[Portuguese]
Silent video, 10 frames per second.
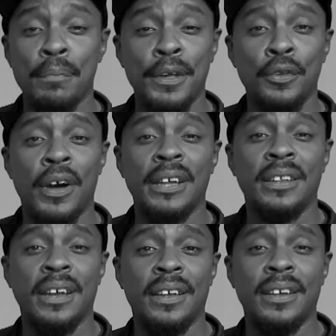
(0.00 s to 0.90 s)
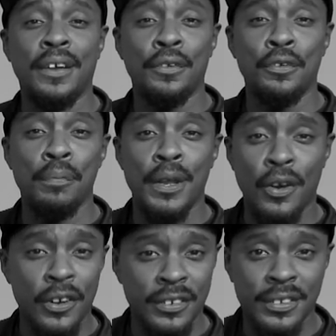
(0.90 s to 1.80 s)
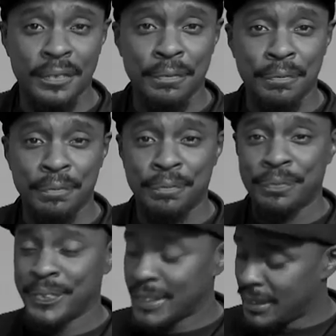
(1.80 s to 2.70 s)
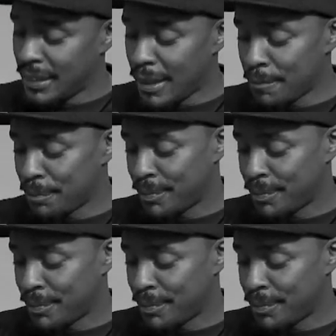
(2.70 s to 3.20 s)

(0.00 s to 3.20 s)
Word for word: mim, do high-tech, é um dos melhores, tá?